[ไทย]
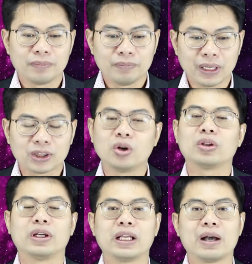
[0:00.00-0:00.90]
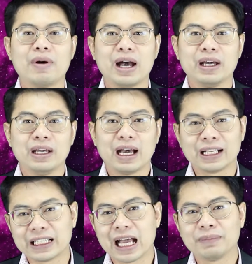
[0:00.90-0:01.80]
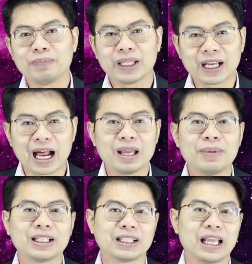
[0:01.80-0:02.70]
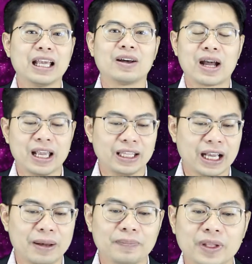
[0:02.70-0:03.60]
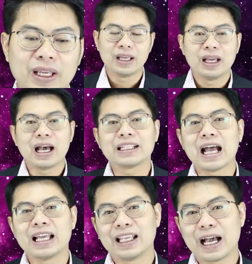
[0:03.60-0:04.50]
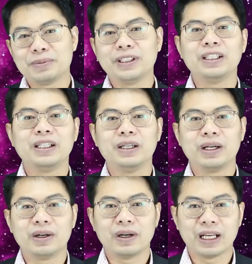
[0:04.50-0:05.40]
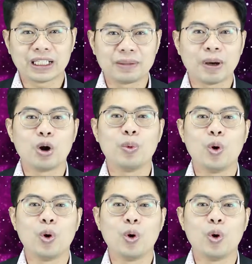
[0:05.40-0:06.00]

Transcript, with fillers: เบื้องต้นก่อนนะครับว่า อาจารย์เป็นใครมาจากไหนอย่างไรนะครับ อาจารย์นะครับชื่ออาจารย์เผ่าพ